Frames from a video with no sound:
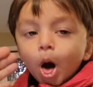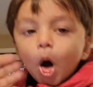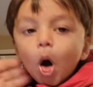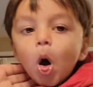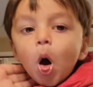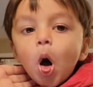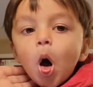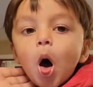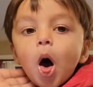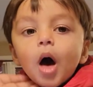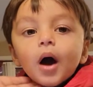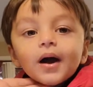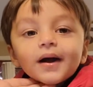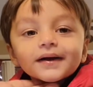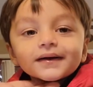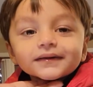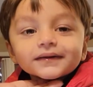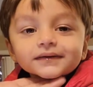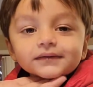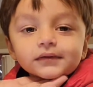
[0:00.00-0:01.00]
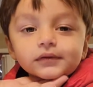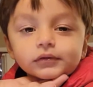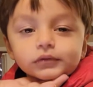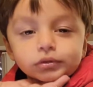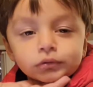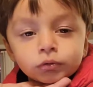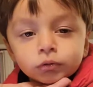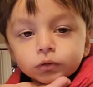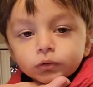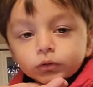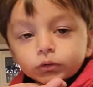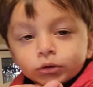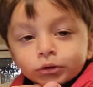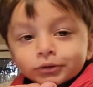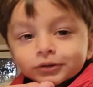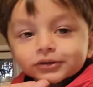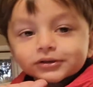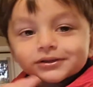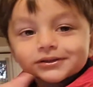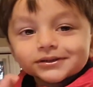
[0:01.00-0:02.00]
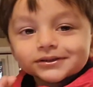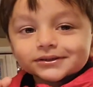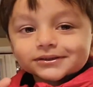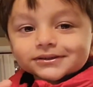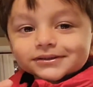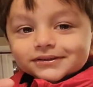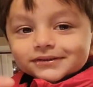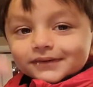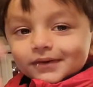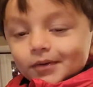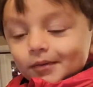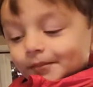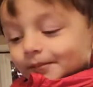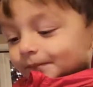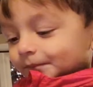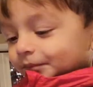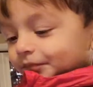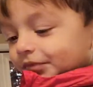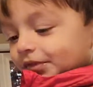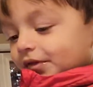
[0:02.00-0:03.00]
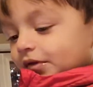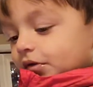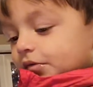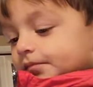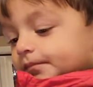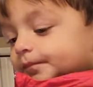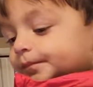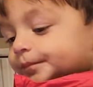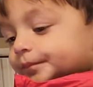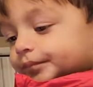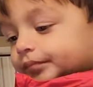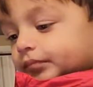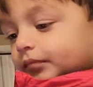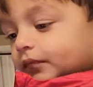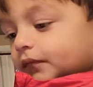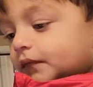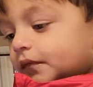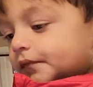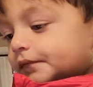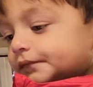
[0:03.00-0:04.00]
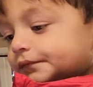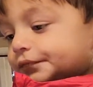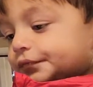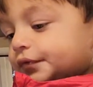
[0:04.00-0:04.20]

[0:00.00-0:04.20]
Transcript: माँ शक्के जाती है दादू शक्के जाती है Say assalamu alaikum.